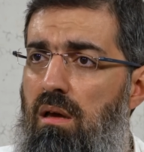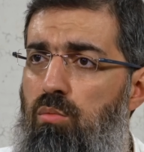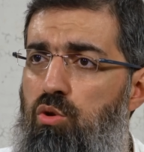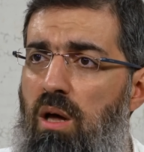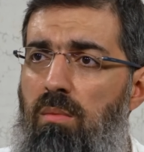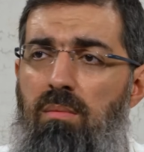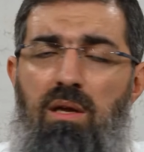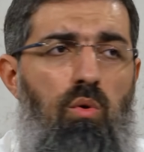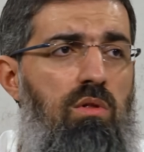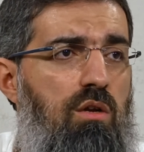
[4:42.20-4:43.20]
Bu tamamen
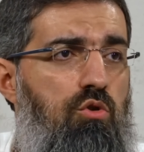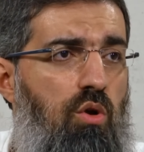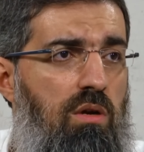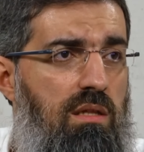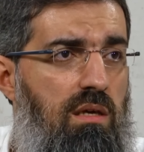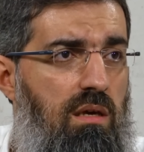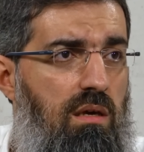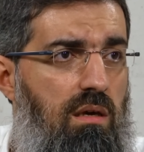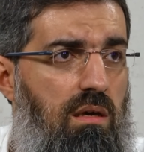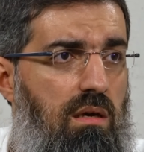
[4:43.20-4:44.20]
onların
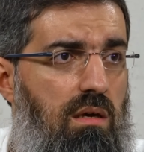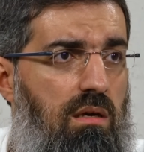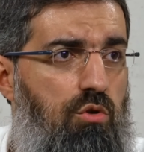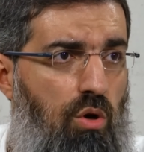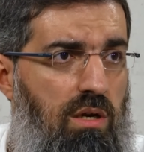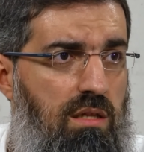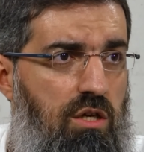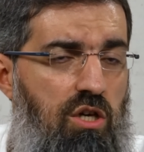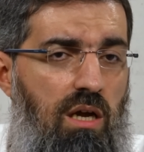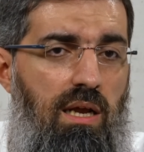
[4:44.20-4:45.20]
söylediği e,
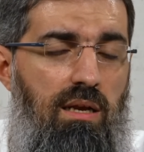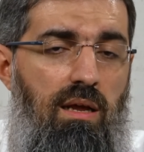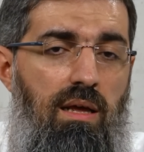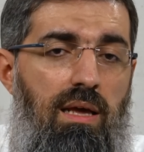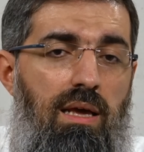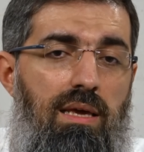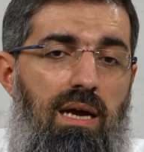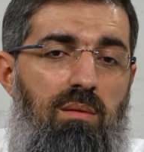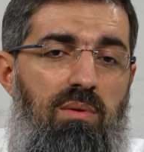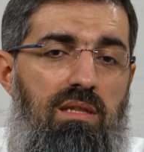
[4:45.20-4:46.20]
söylediği şeyler.
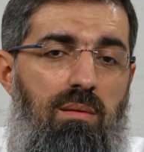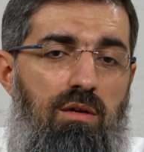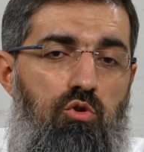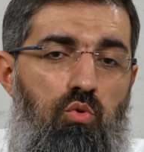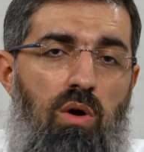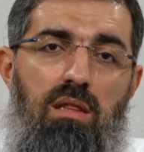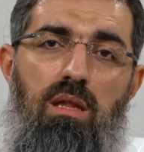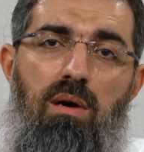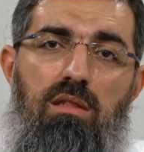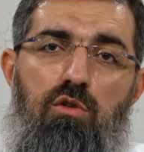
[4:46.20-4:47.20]
Yani bir de ben şunu
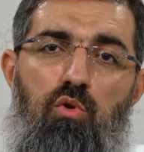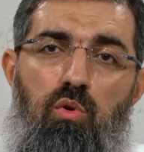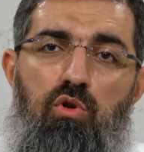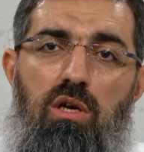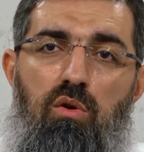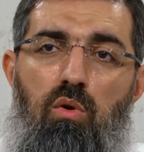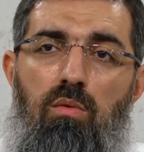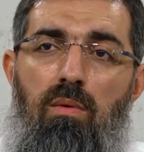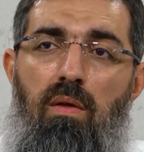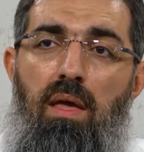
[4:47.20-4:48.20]
anlamakta zorluk
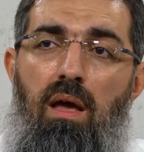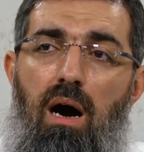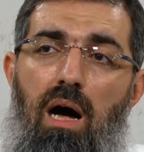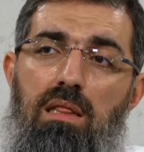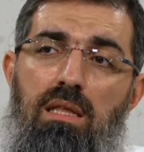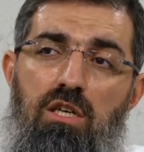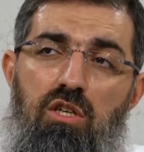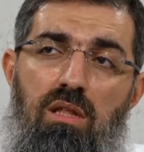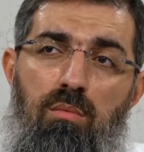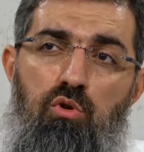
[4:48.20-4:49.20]
çekiyorum. 6
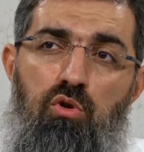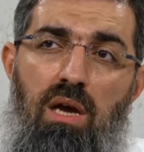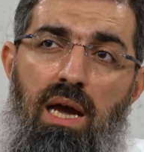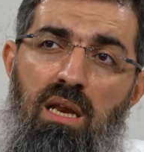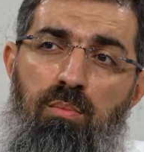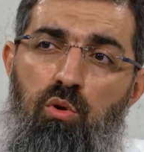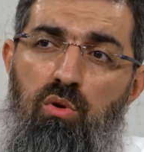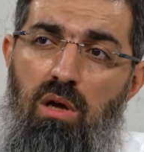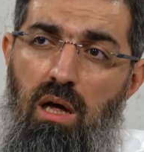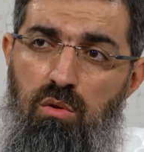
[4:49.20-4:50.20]
yaşında bir çocuk Harry
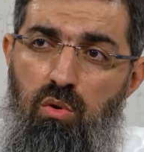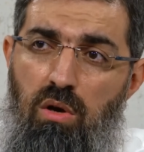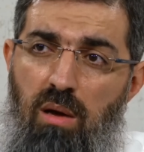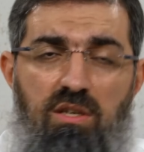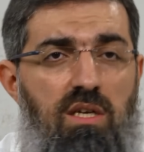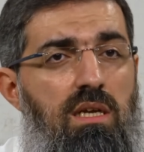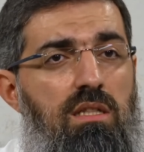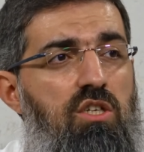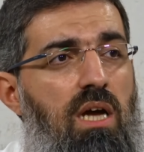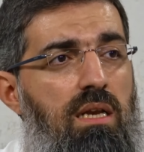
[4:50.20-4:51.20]
Potter'ı anlıyor ama
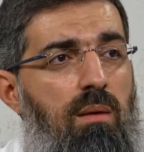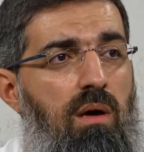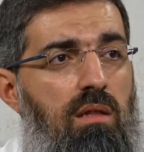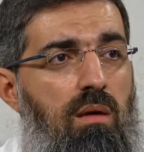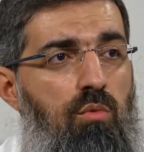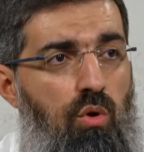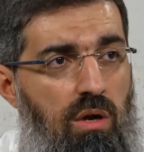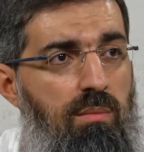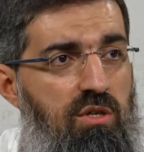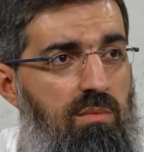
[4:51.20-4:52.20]
cenneti cehennemi anlamıyor.
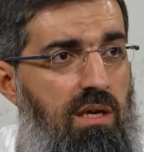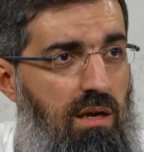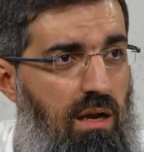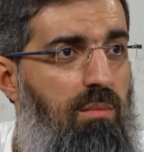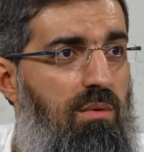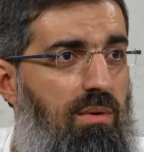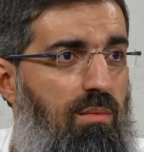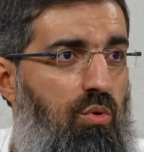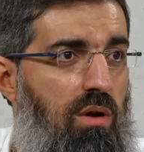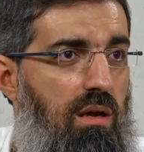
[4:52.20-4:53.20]
Öyle mi? Şimdi inanayım mı
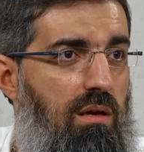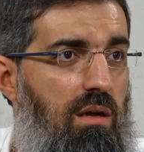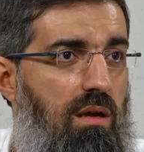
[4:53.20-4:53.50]
ben buna yani?